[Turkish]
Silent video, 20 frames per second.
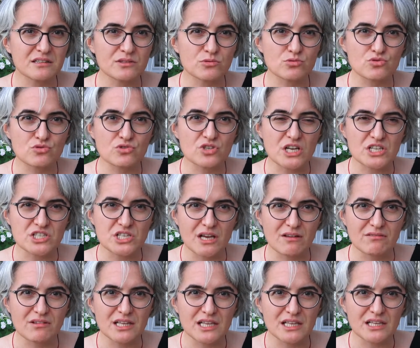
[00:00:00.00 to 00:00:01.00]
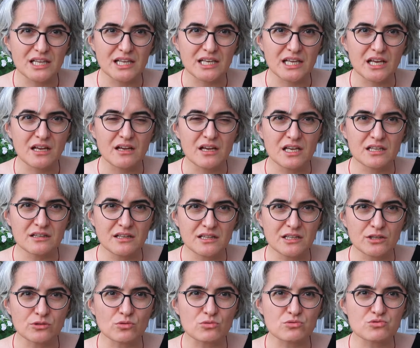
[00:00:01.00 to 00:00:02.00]
küçük yaş evliliklere
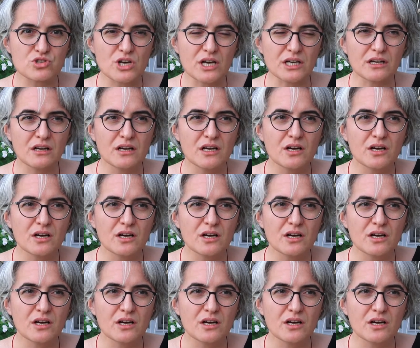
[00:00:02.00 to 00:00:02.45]
neden olacak.